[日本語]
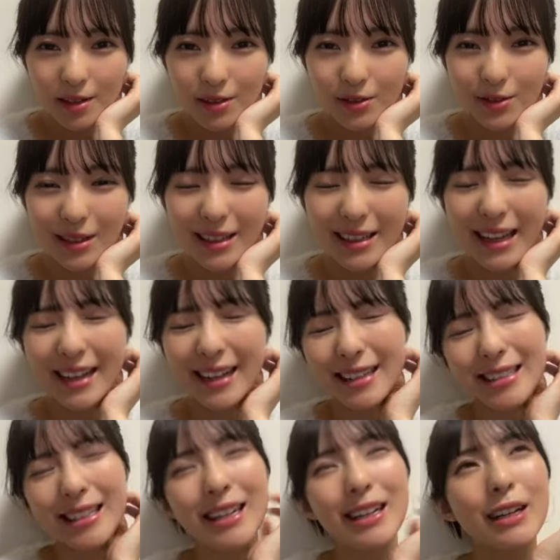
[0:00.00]
そうなん
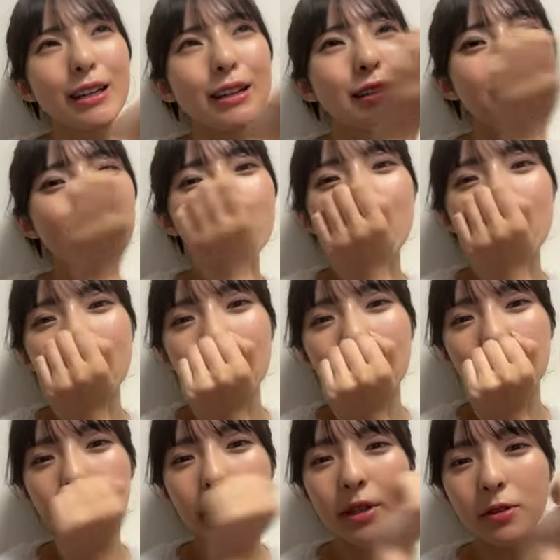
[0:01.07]
かさ
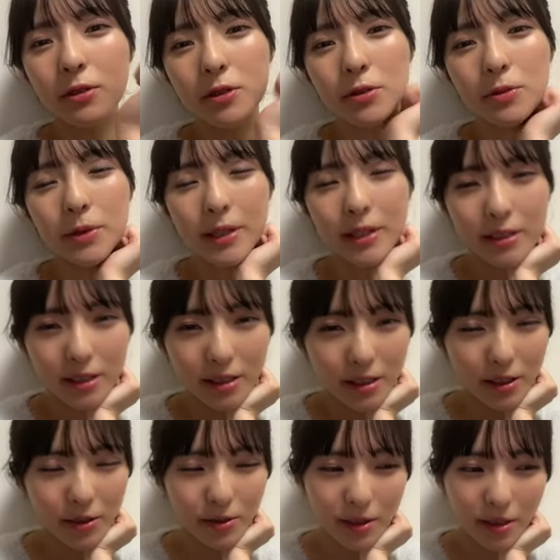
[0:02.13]
いやビンゴで思い出したん
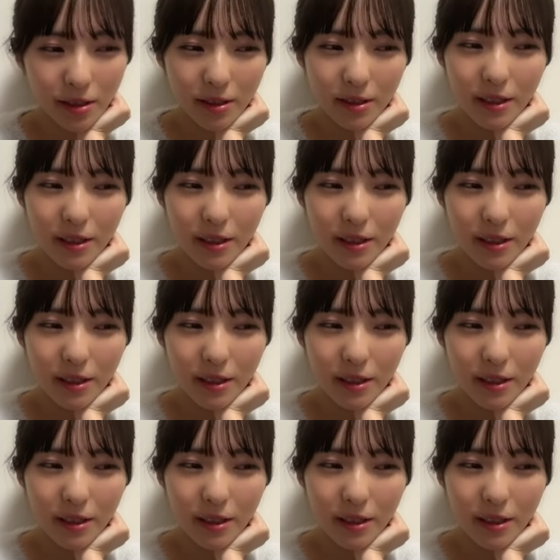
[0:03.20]
だけどさ